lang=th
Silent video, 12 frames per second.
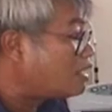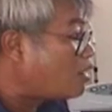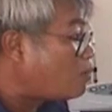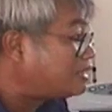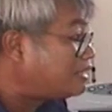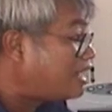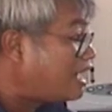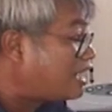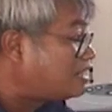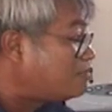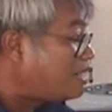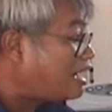เราพัฒนา
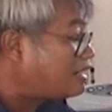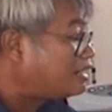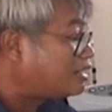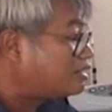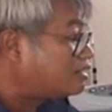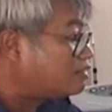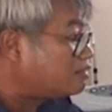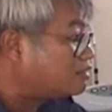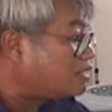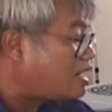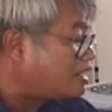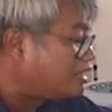ขึ้นมาเนี่ย
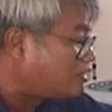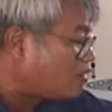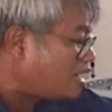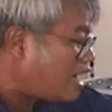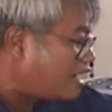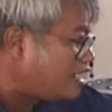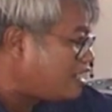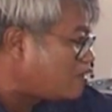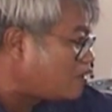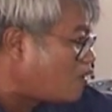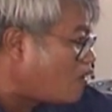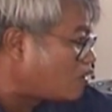อันนี้ต้องการ
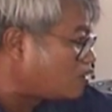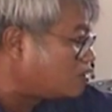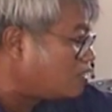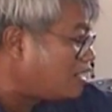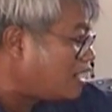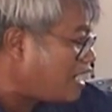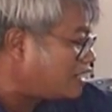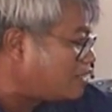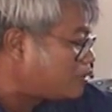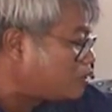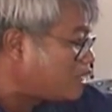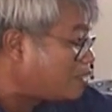ให้น้องๆ หลานๆ
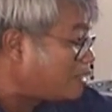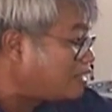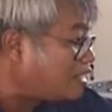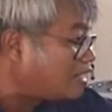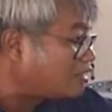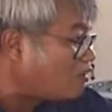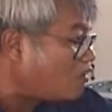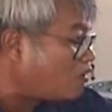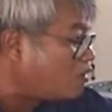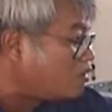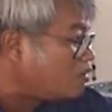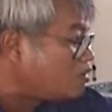เนี่ยมาช่วยกันพัฒนาต่อ
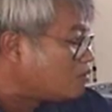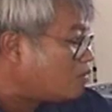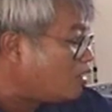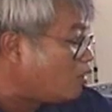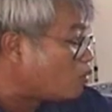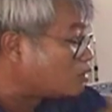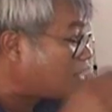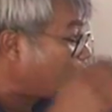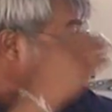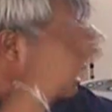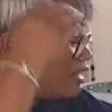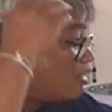พราะลุง
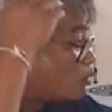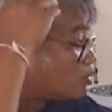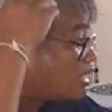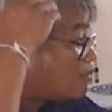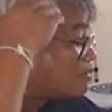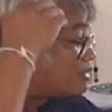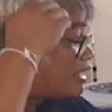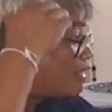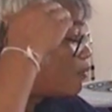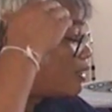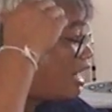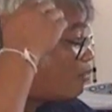ทำมา นี่ลุงทำตั้งแต่
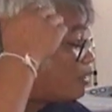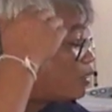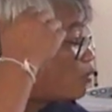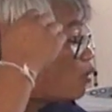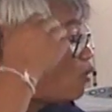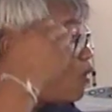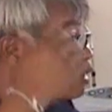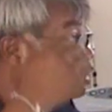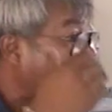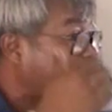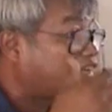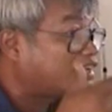หัวดำจนหัวหอก
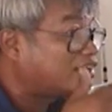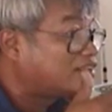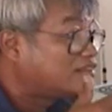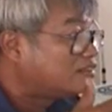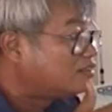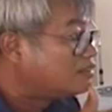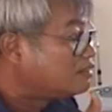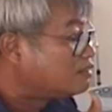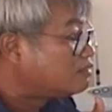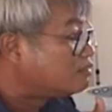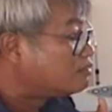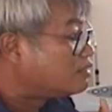แล้วตอนเนี้ย
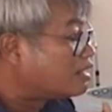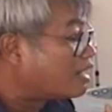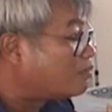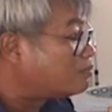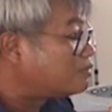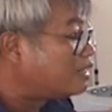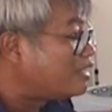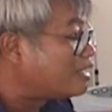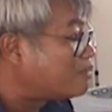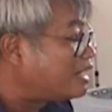นะครับ เดี๋ยวอีก